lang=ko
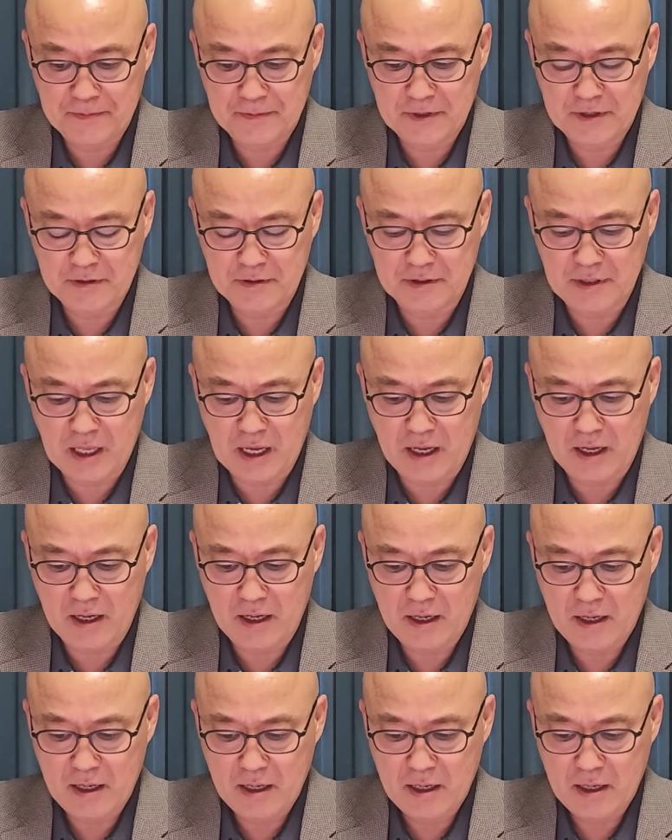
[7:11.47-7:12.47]
그런데
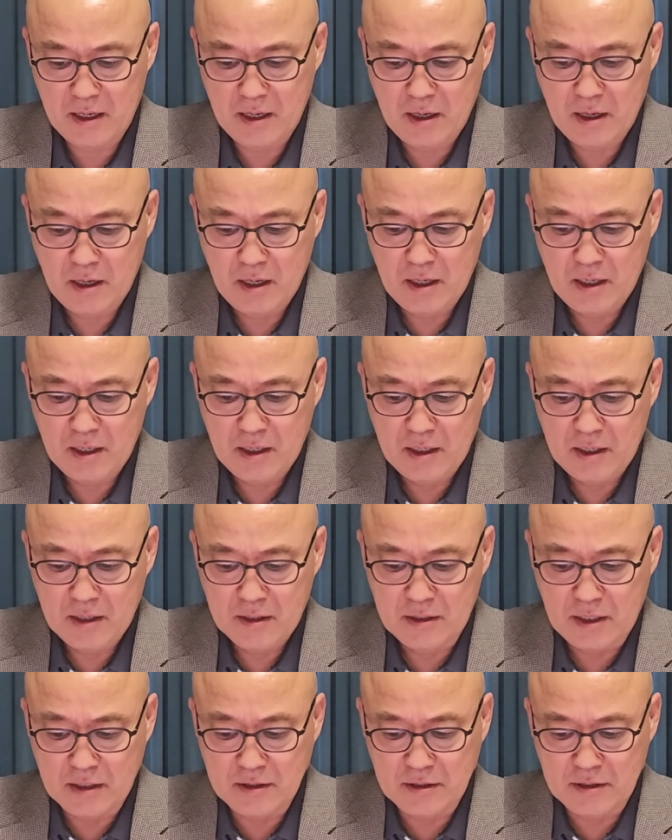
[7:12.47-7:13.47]

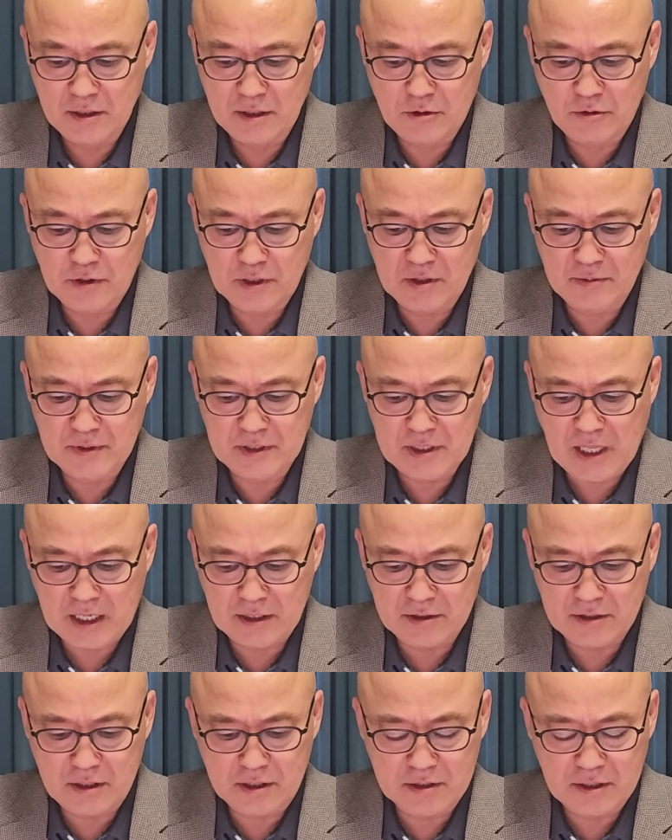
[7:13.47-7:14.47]
내년 1월이면
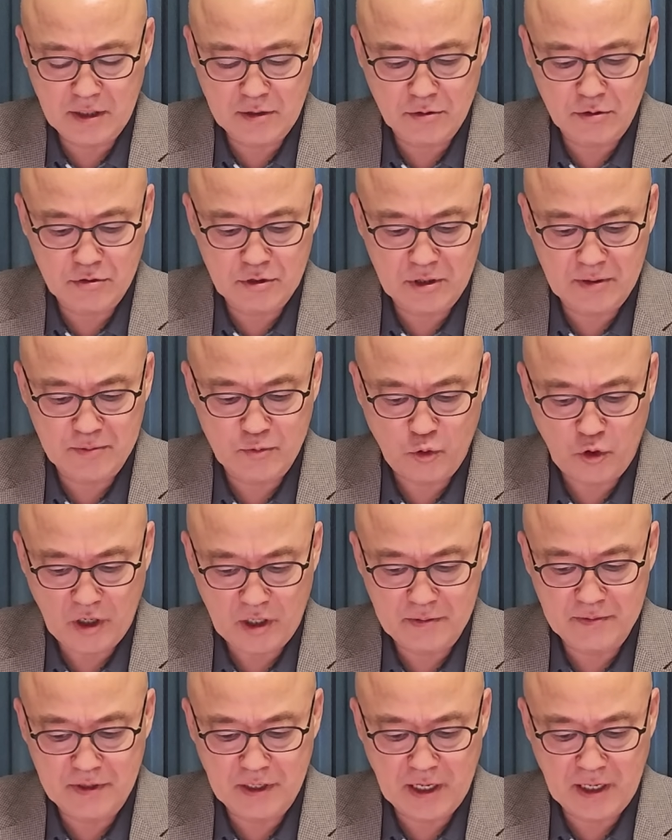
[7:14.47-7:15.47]
안철상도 지금
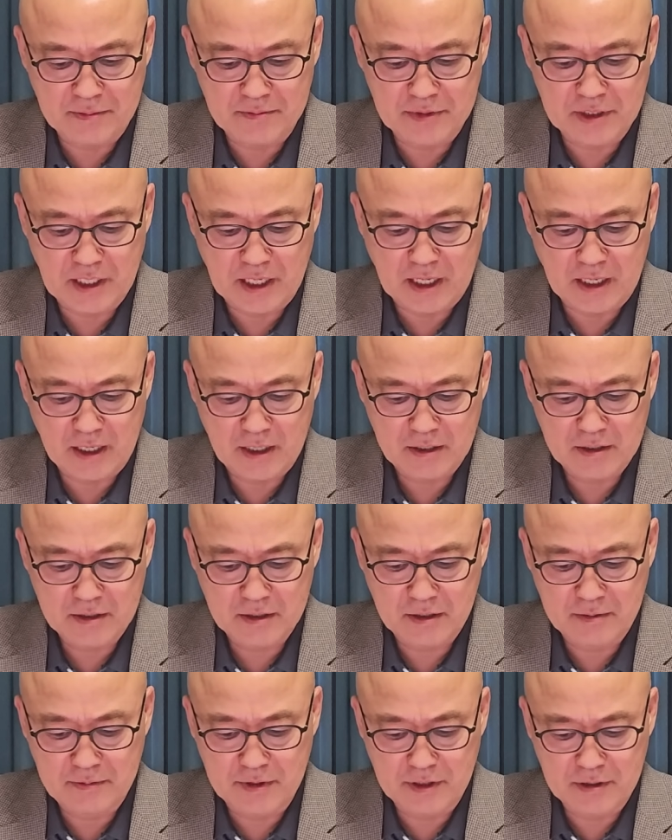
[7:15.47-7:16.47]
퇴임을 합니다.
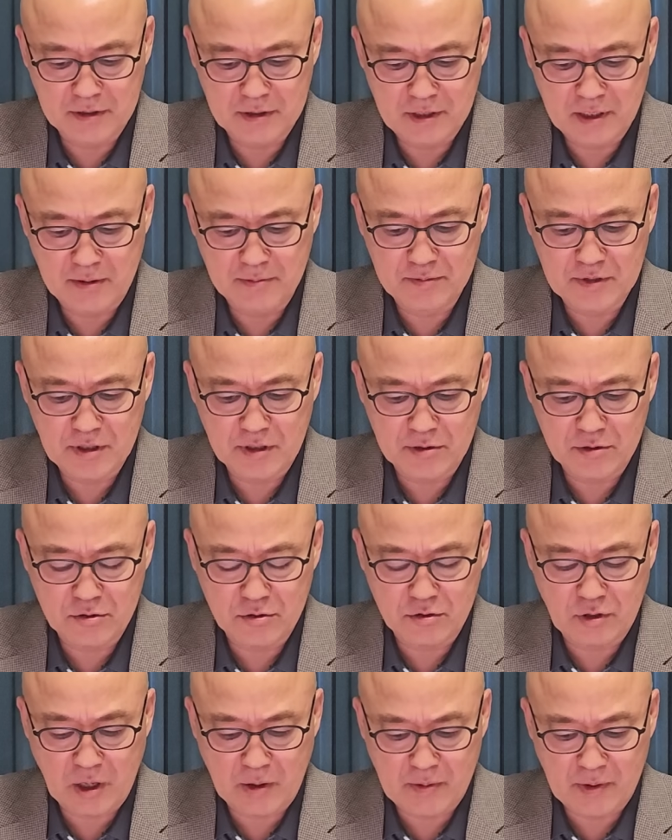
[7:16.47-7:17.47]
그러면
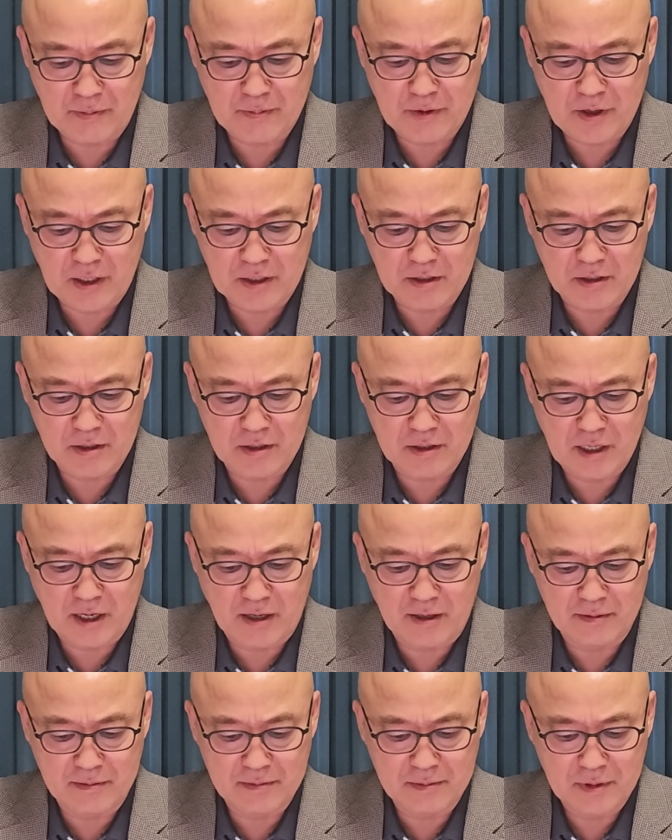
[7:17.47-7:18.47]
김선수 대법관이 그
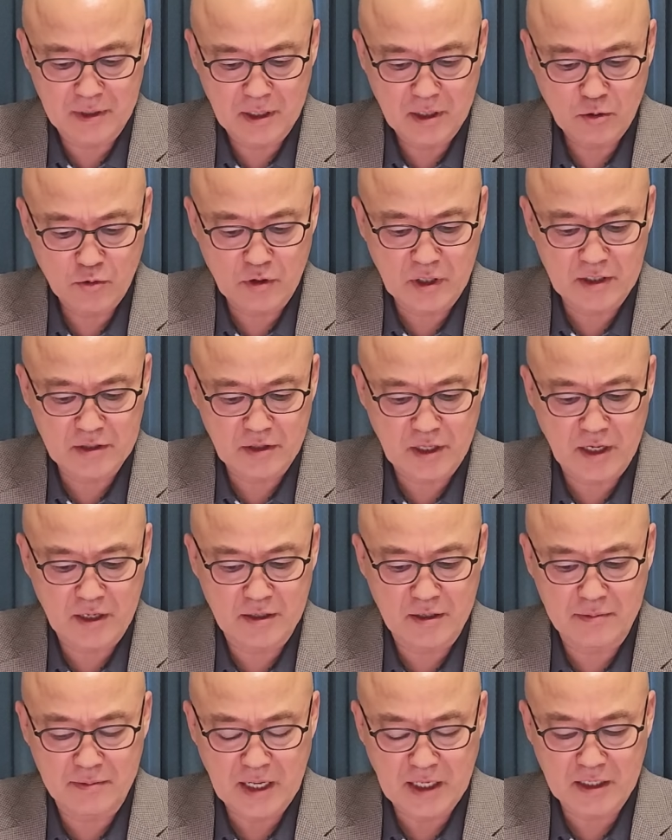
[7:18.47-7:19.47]
다음
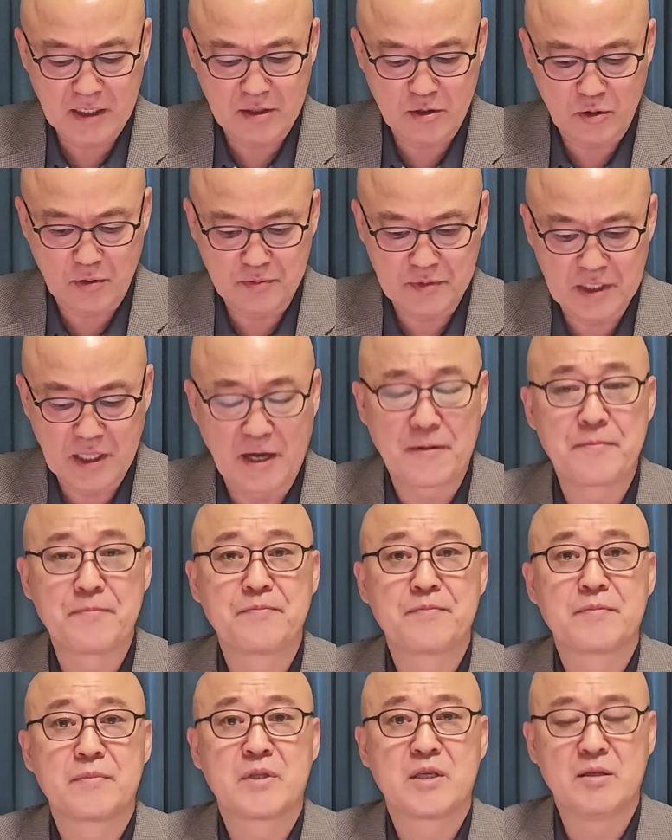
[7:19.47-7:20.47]
권한대행을 맡게 됩니다.
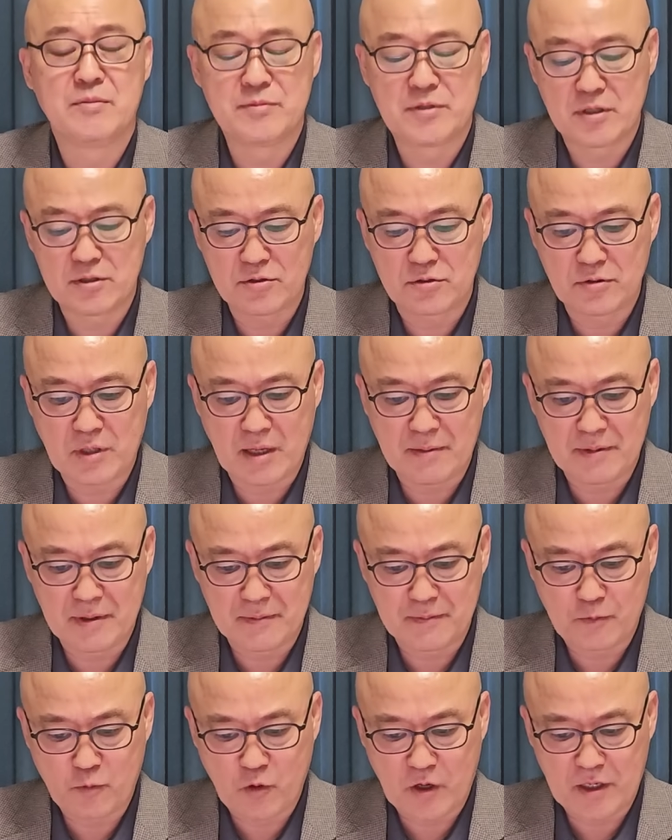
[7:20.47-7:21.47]
김선수
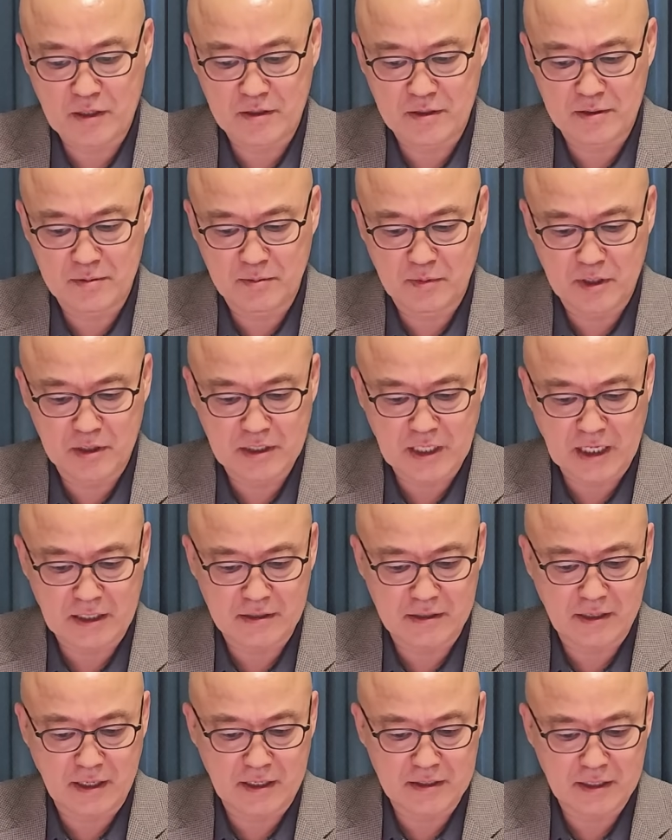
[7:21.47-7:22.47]
대법관은 뭐
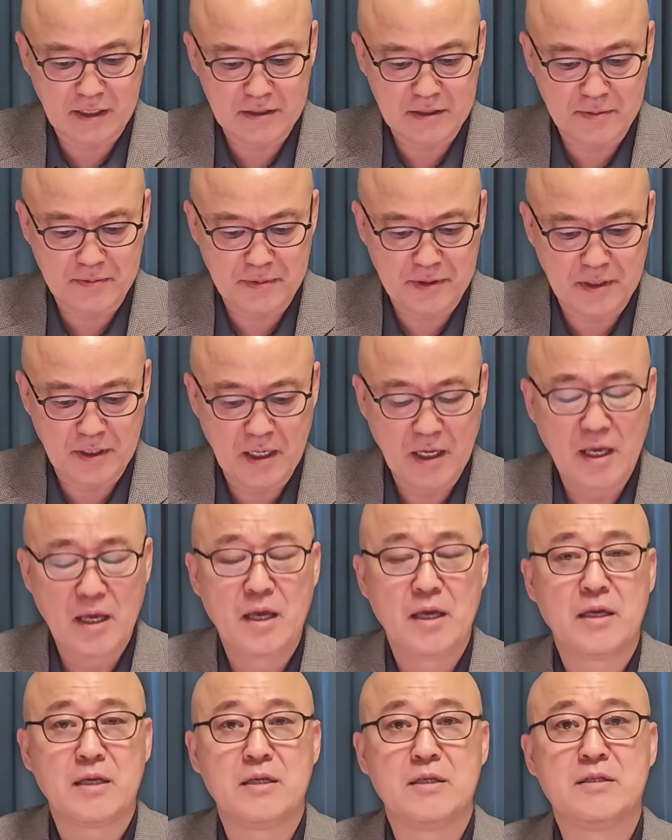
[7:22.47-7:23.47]
다들 알다시피
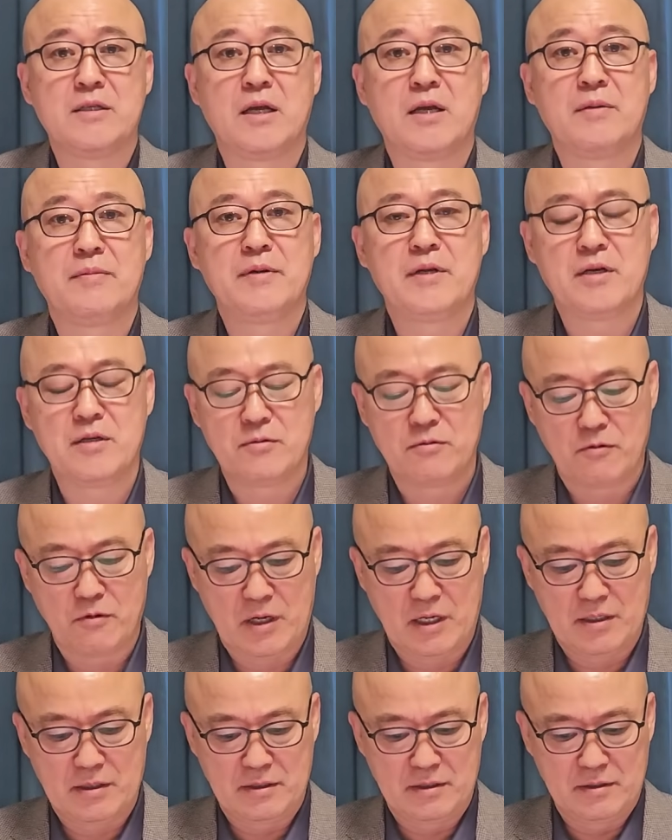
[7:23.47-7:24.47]

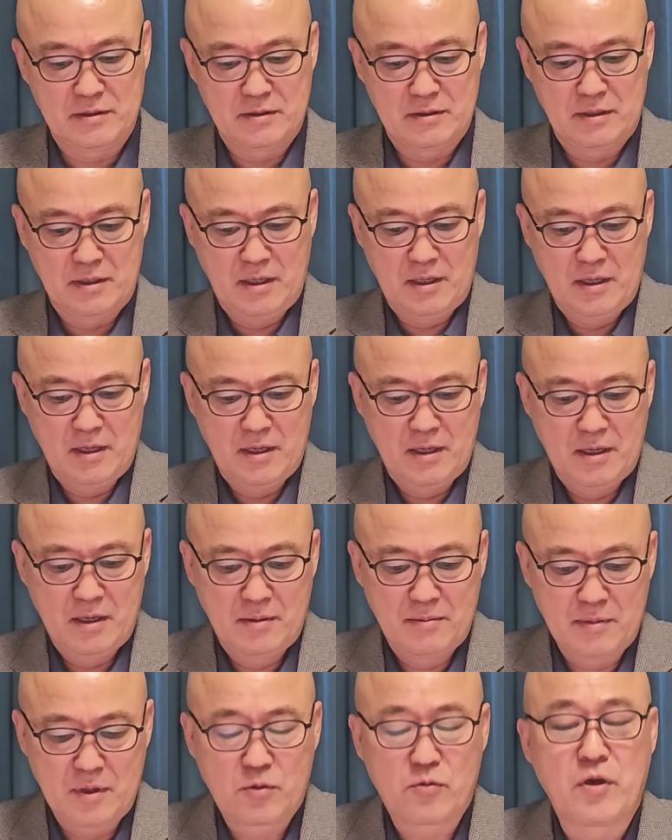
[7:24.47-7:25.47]
이재명과는
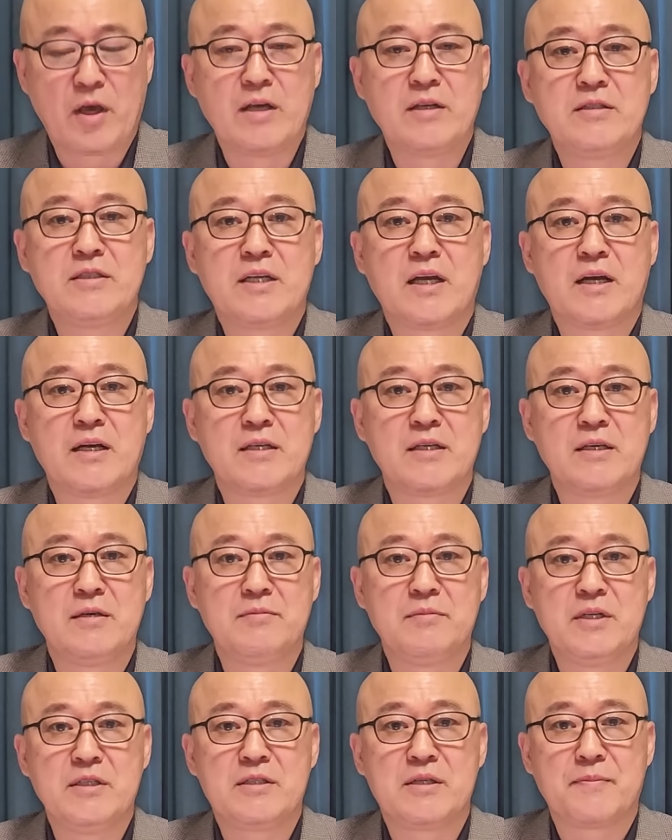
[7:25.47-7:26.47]
뭐 굉장히
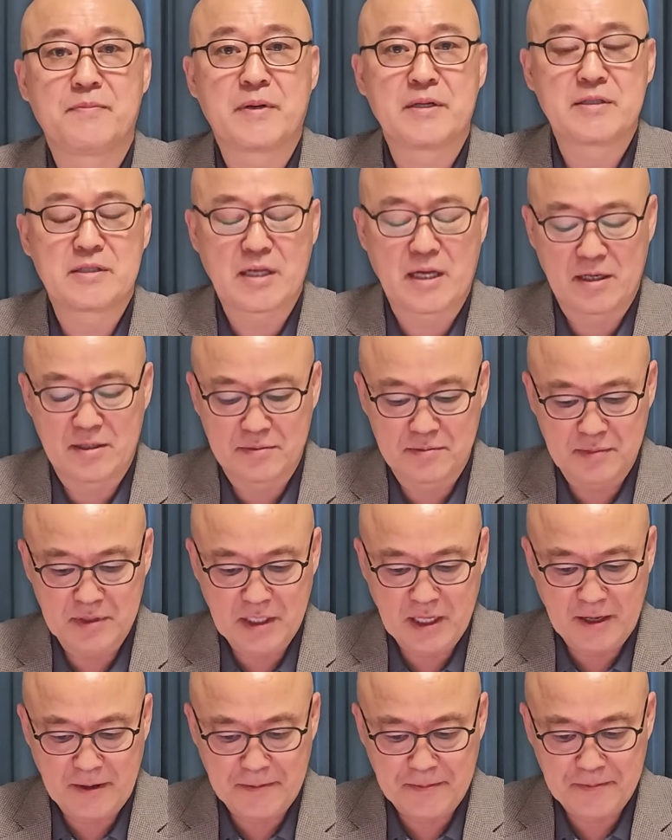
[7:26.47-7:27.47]
밀접한
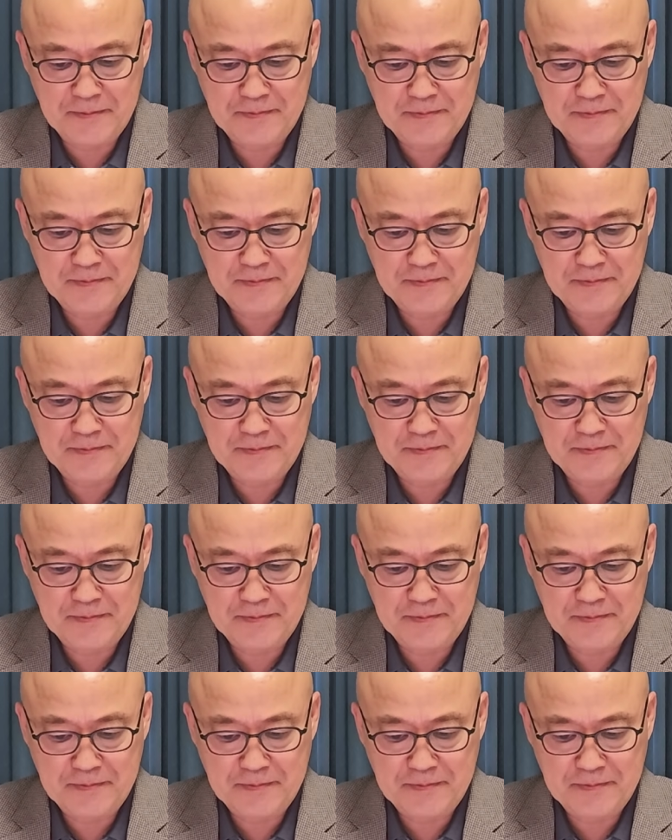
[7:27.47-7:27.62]
사이입니다.